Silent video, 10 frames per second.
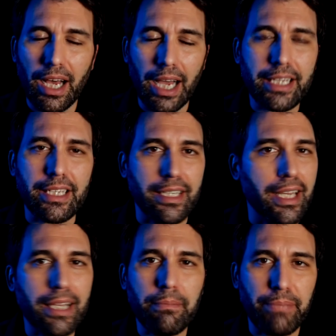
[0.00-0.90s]
Aquí
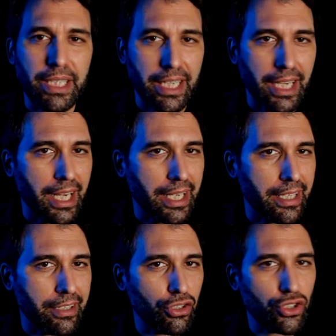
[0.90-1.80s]
nada impide que la
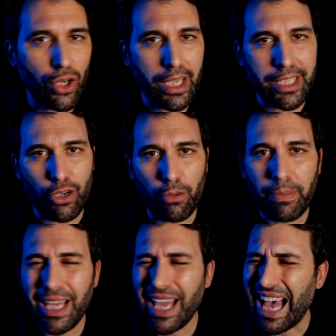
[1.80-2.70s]
radiación solar te
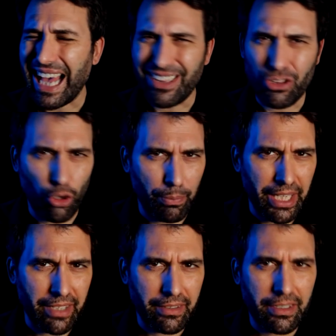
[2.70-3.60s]
golpee a
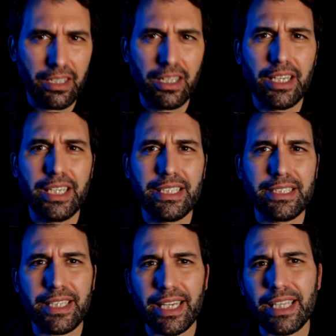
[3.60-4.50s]
tope. Y
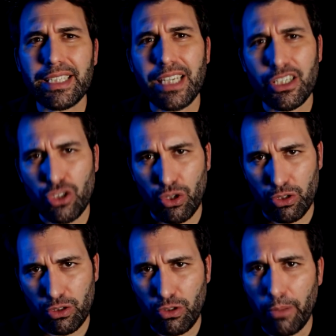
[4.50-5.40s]
si te quedas al
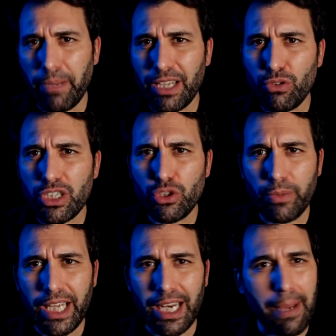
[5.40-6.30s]
sol, tu temperatura subirá